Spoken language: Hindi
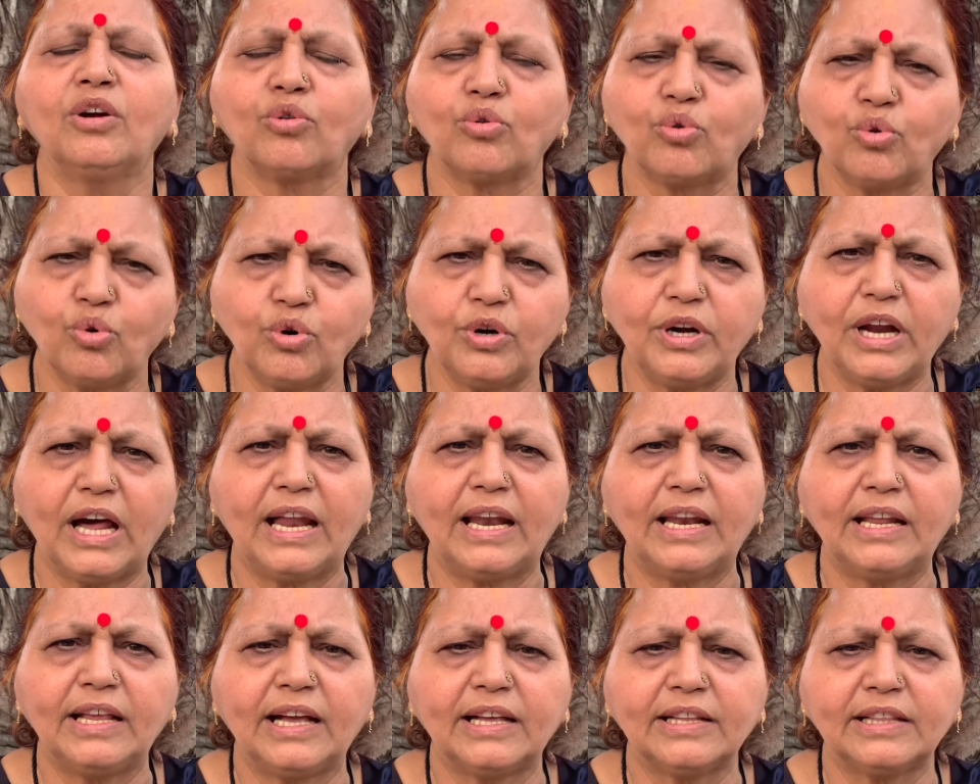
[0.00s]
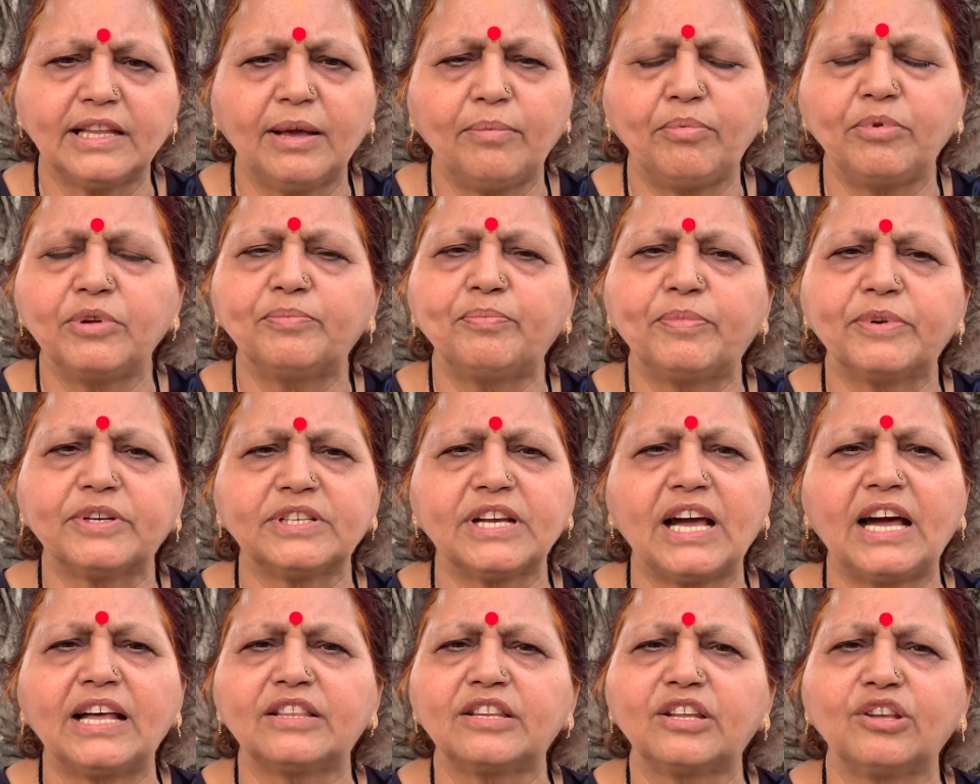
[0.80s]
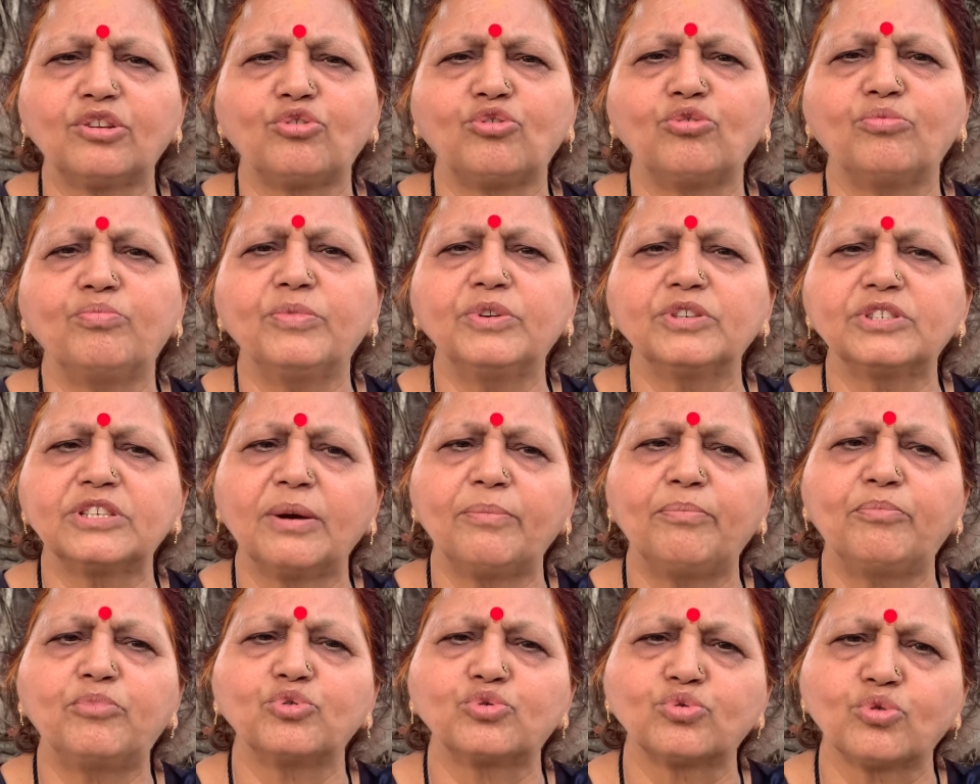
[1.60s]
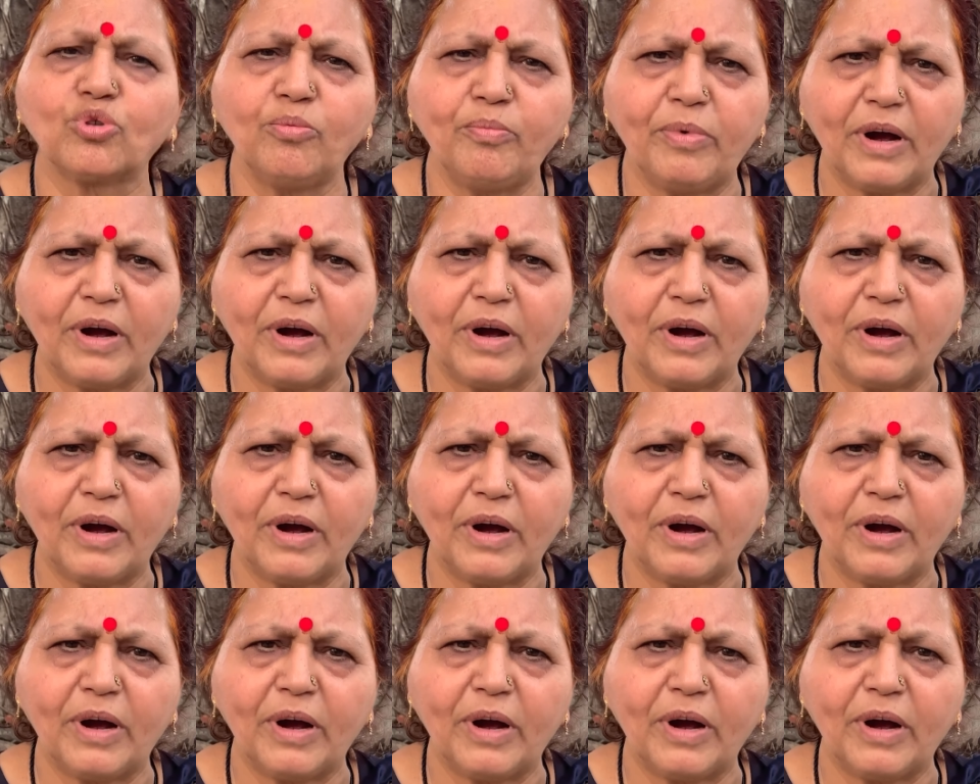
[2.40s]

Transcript: गुड़ डाला जाता है फिर प्रसाद के रूप में सब उसको